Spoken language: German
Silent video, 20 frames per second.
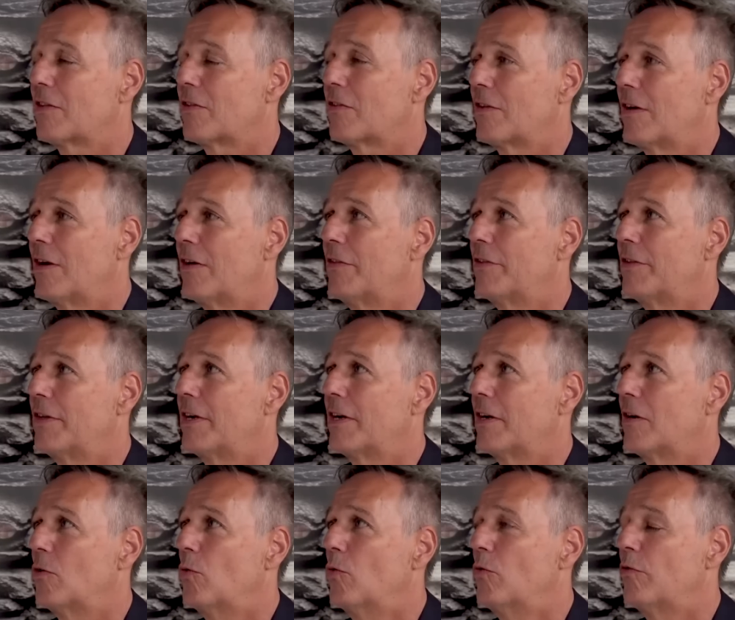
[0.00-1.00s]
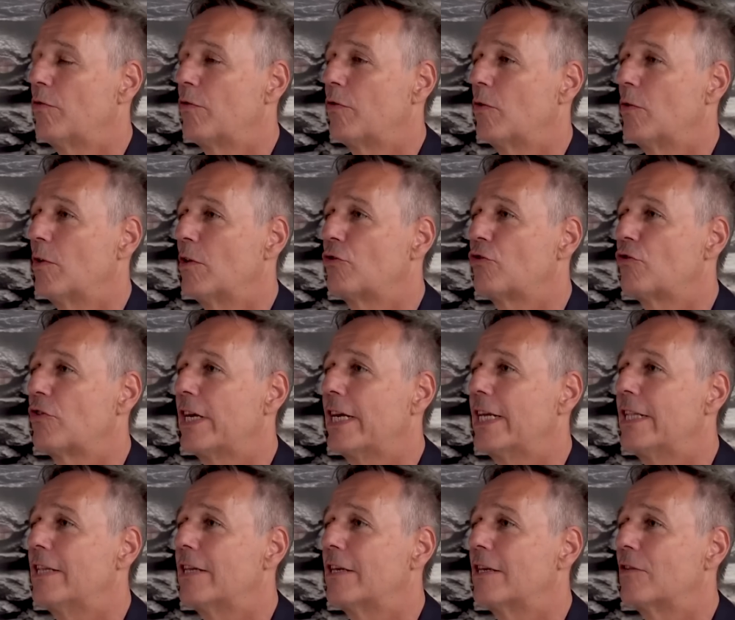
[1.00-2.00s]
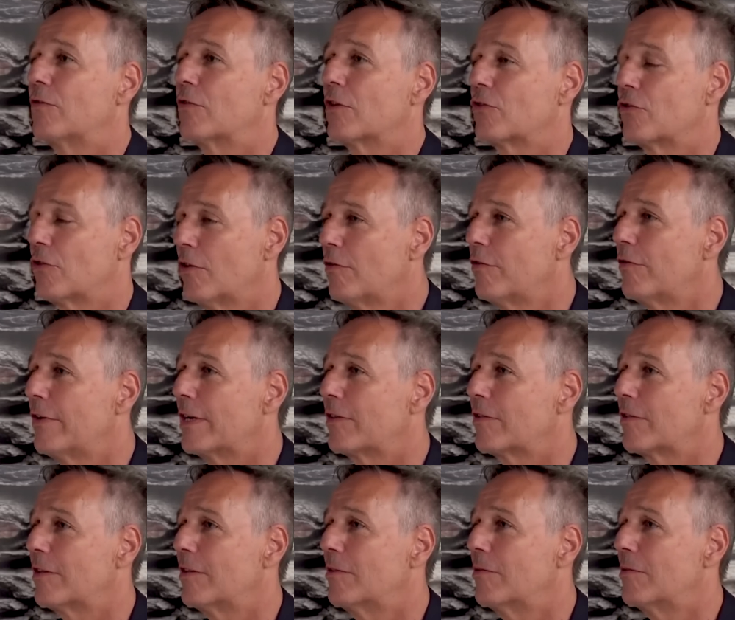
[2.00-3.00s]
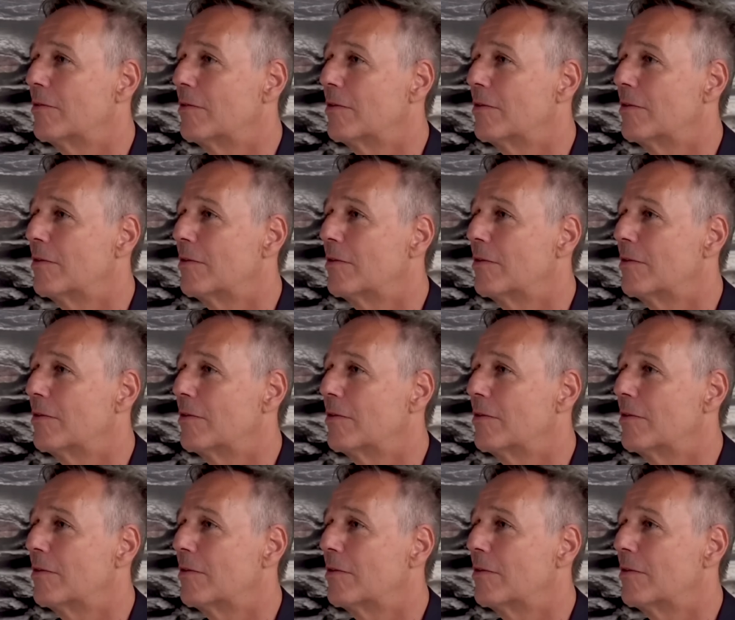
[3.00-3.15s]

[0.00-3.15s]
das an der unvollständigen Verstoffwechselung.